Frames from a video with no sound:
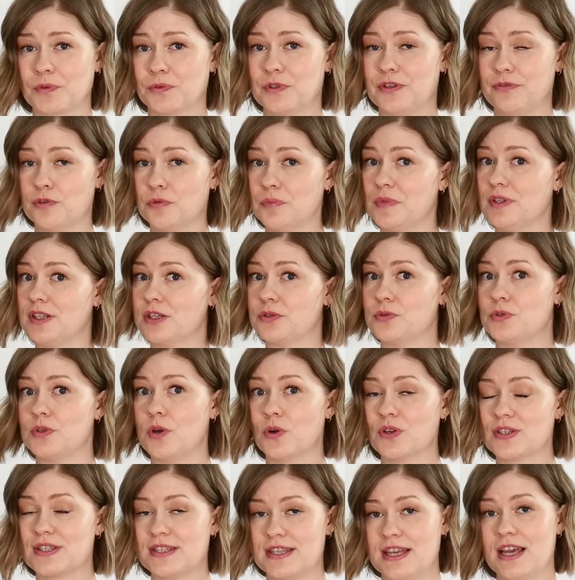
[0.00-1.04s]
und ich würde mich natürlich
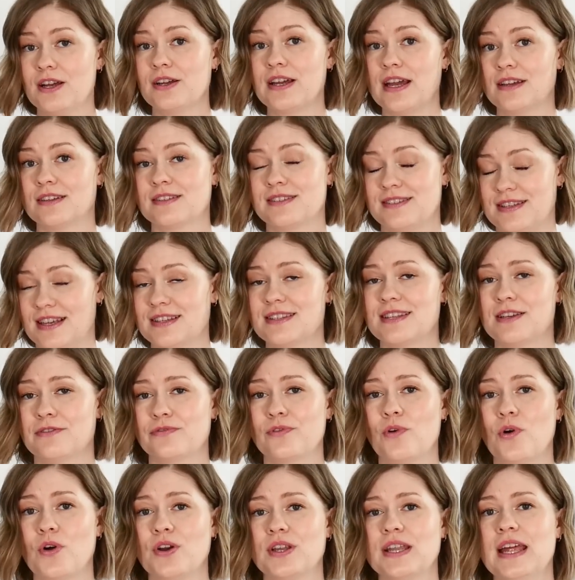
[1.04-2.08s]
auch sehr, sehr, sehr
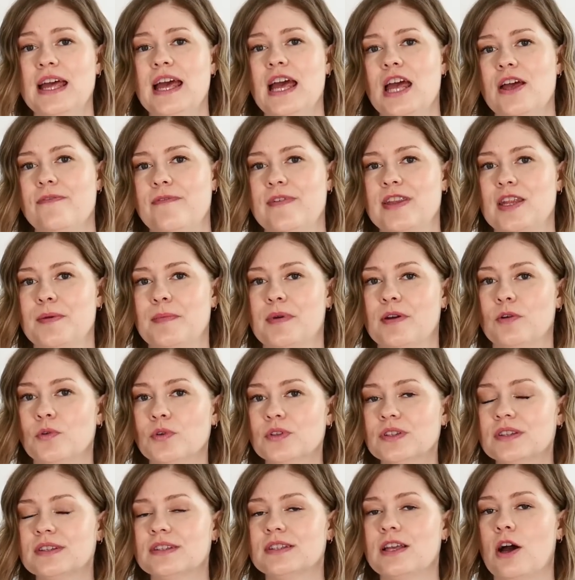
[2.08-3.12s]
freuen, wenn ihr mir
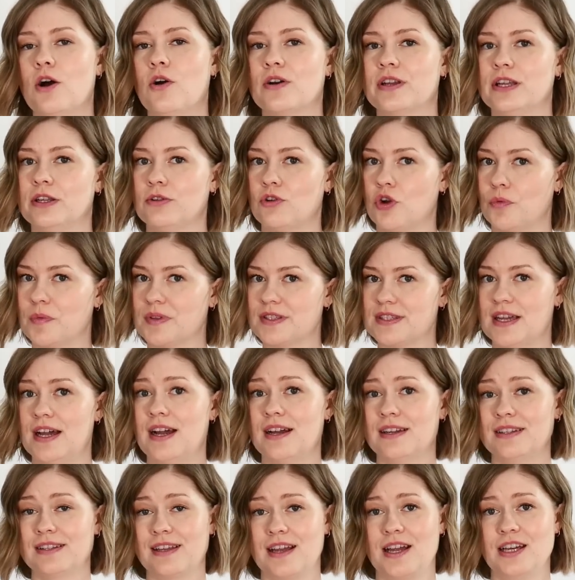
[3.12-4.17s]
unten auch in den
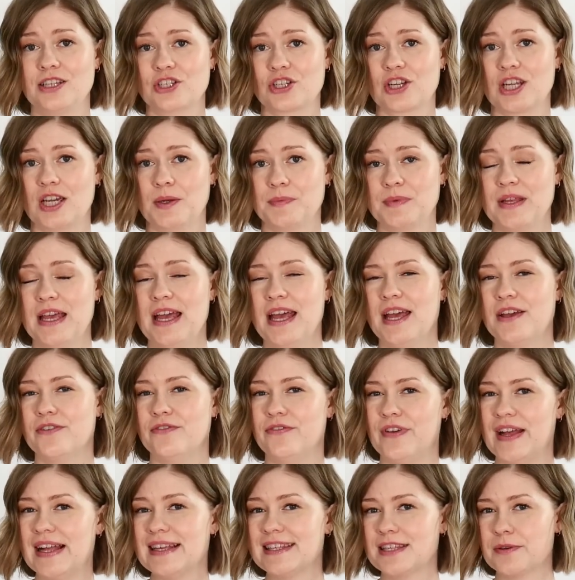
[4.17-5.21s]
Kommentaren reinschreibt,
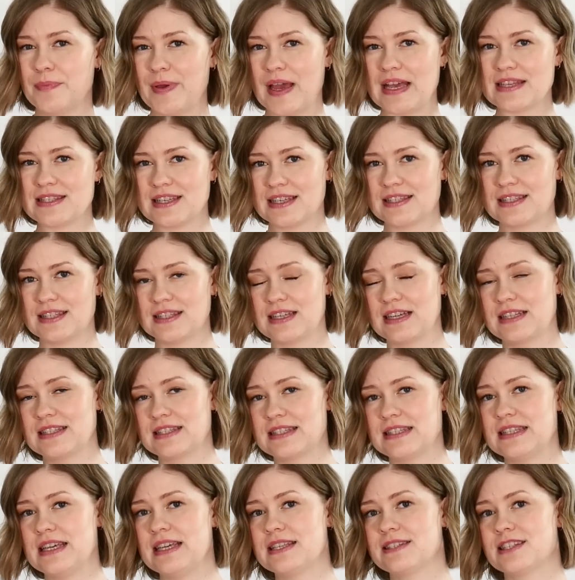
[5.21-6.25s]
welche Basics ich
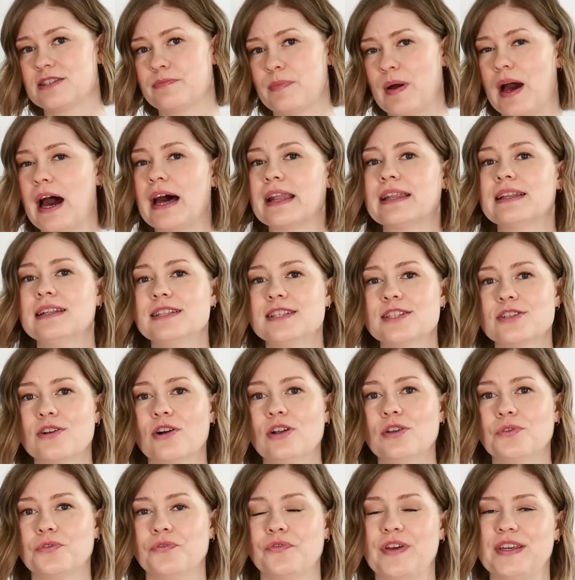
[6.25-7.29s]
als nächstes behandeln
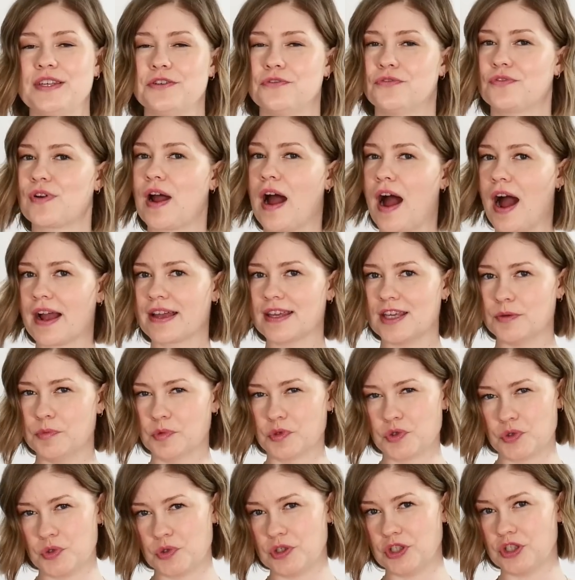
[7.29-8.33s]
soll und welche Fragen ihr
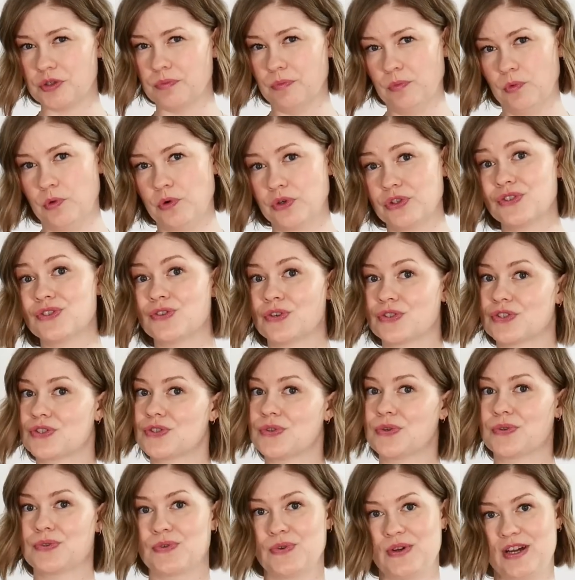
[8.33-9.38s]
bezüglich Mode sonst
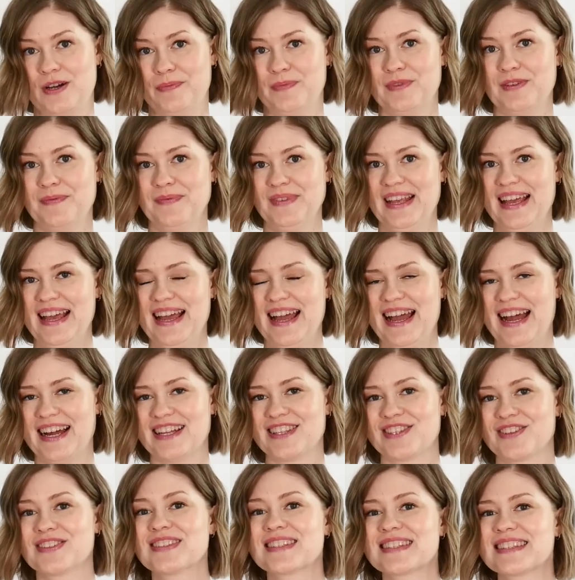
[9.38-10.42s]
noch so habt.
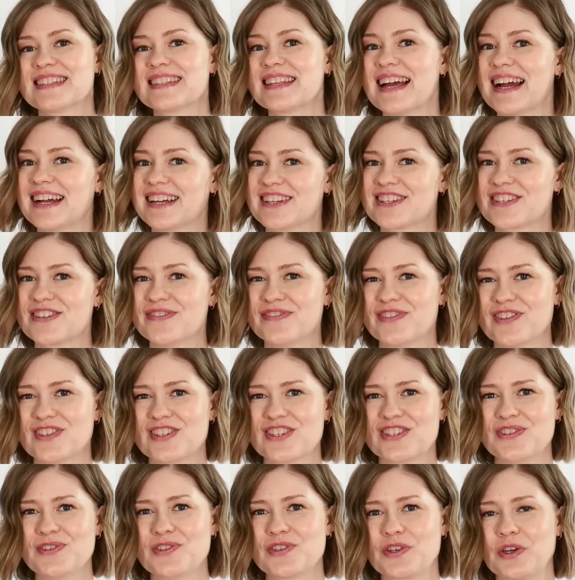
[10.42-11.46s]
Ansonsten Dankeschön
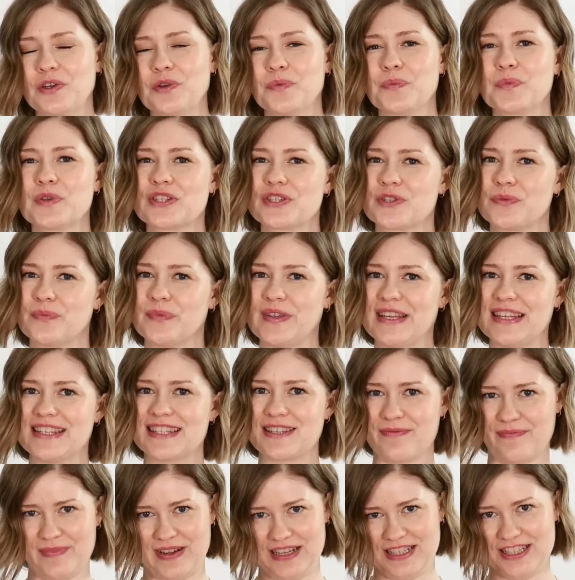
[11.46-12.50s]
fürs Zuschauen und bis zum
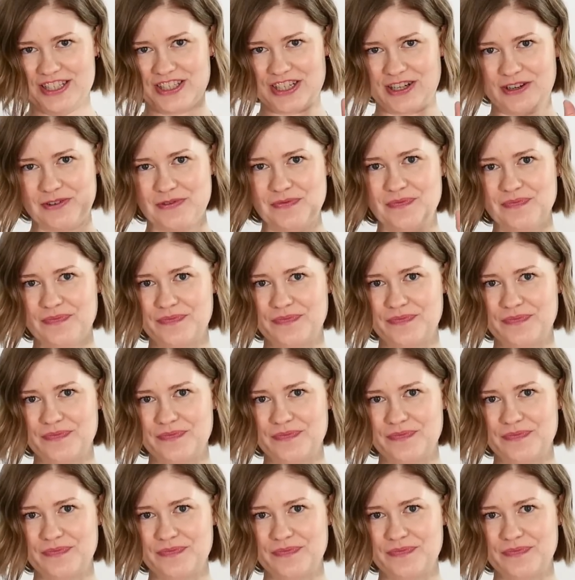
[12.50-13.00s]
nächsten Mal. Ciao.